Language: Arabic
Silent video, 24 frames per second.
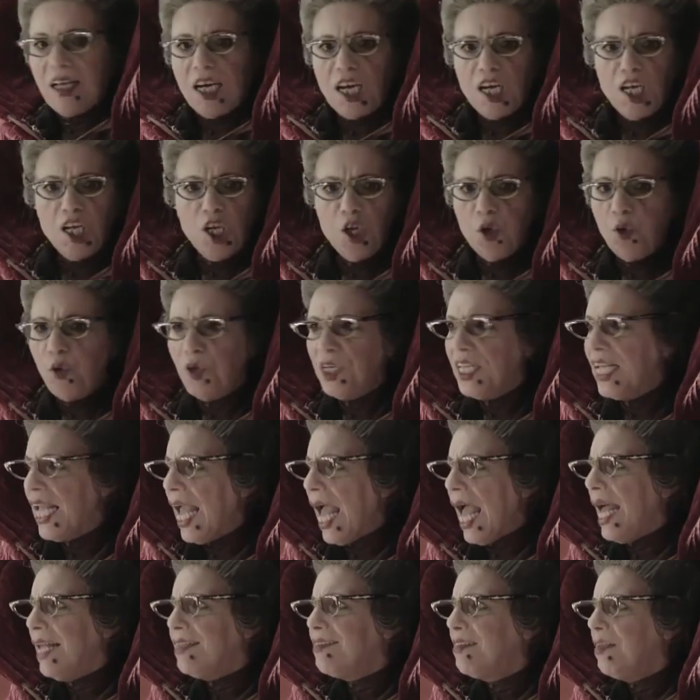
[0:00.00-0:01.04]
تقلوني
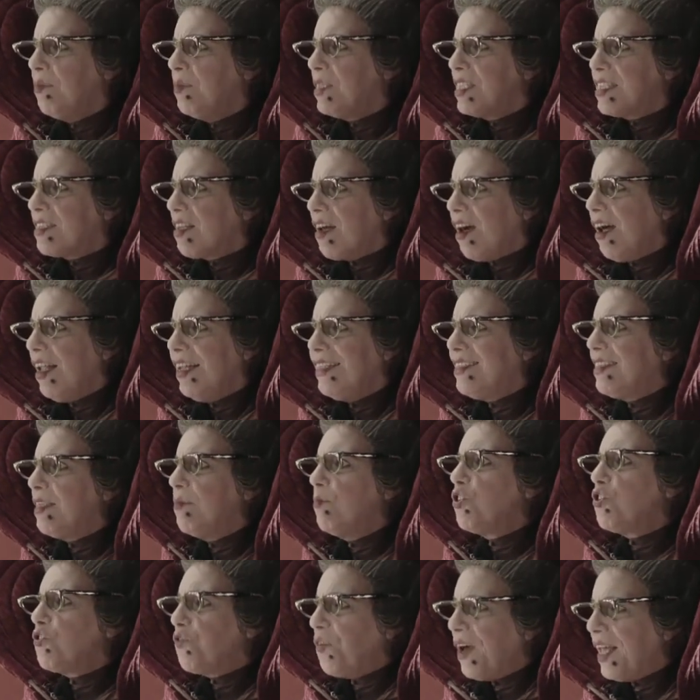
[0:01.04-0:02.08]
اقدم استقالتي
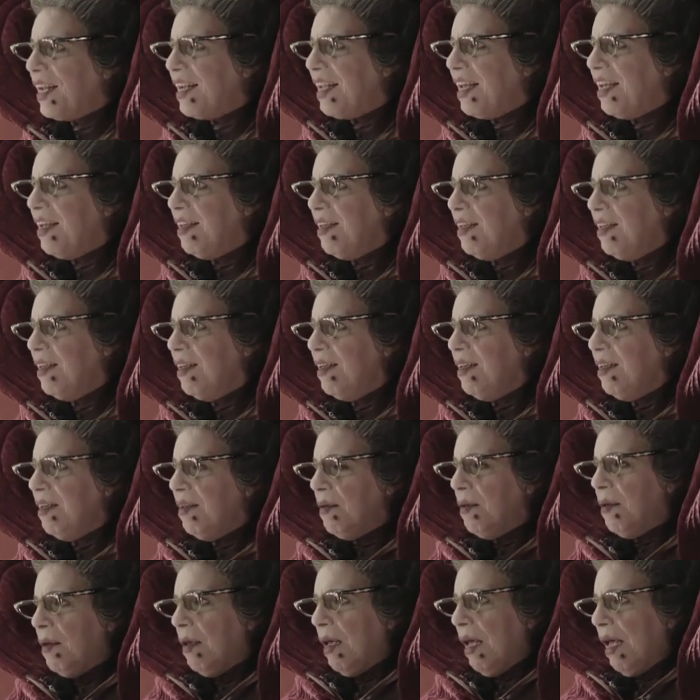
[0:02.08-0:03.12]
مش فارقه
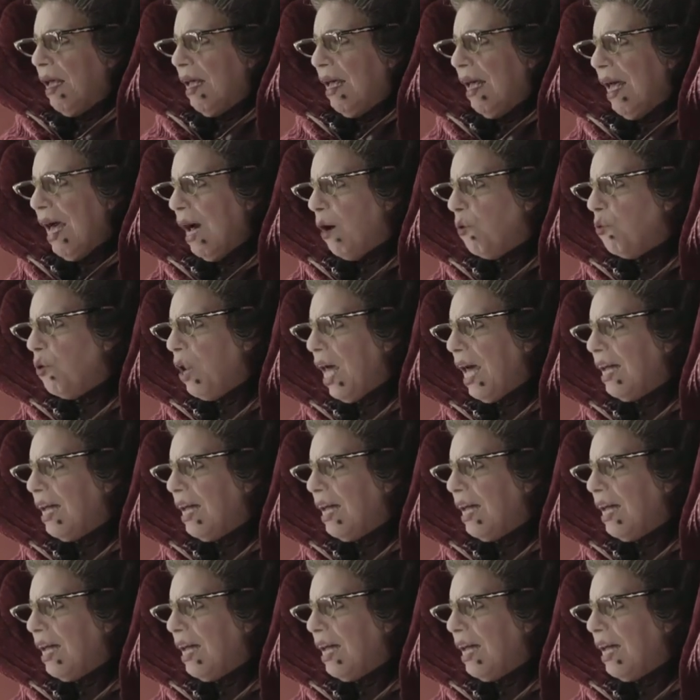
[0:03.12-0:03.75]
اقول